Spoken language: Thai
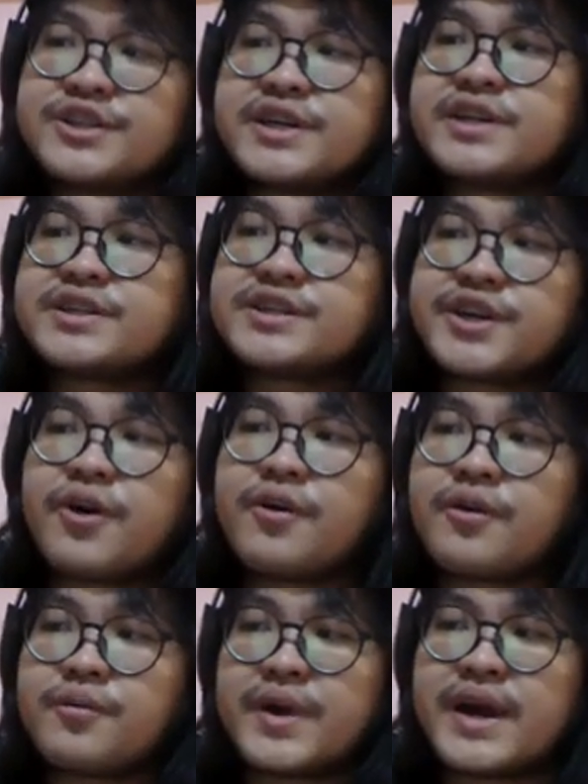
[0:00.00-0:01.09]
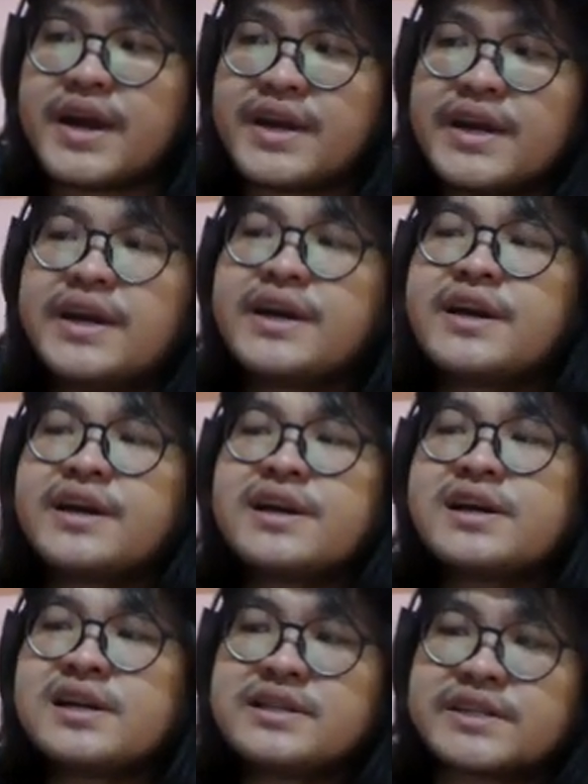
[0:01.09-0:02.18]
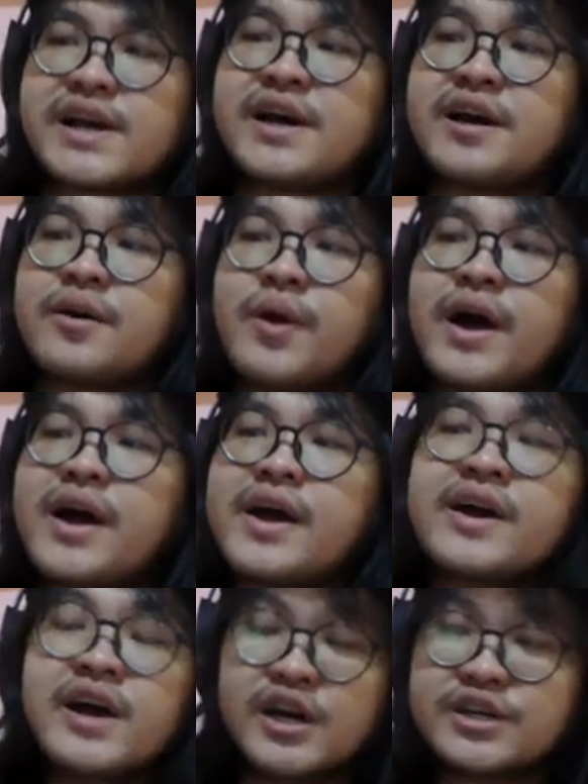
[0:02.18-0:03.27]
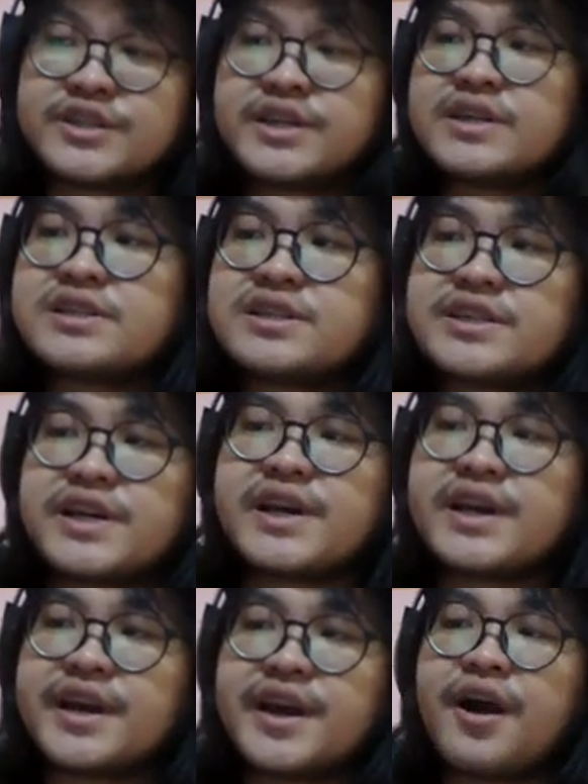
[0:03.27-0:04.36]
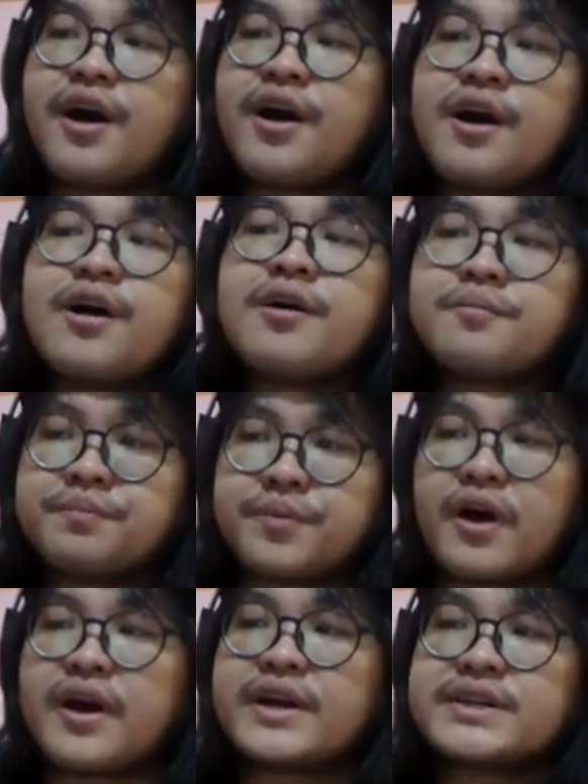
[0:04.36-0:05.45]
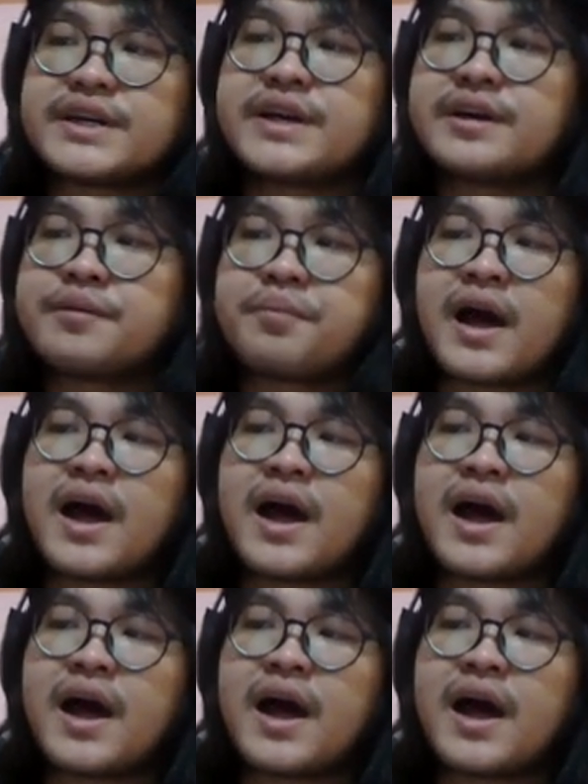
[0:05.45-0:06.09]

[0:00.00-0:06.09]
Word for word: ฉันคงไม่ยื้อเธอไว้ฉันจะยอมปล่อยเธอไป